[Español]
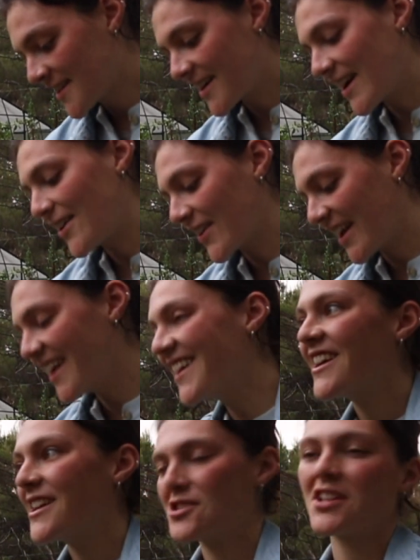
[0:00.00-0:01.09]
Claro que
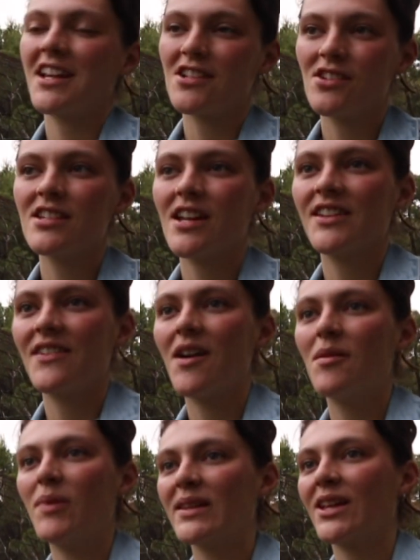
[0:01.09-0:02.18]
estos girasoles ya llevaban
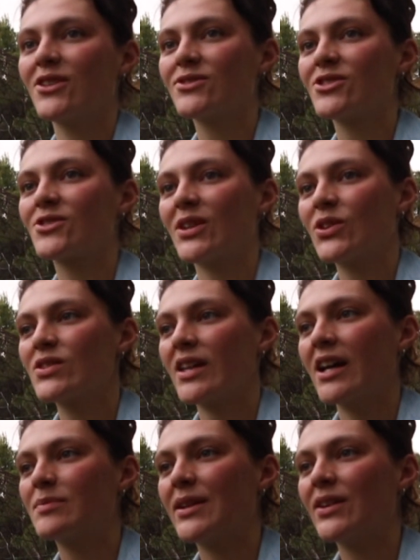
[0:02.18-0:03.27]
plantados unos cuantos
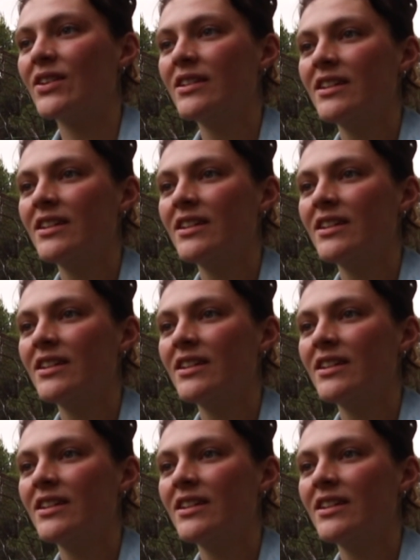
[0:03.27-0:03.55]
días, pero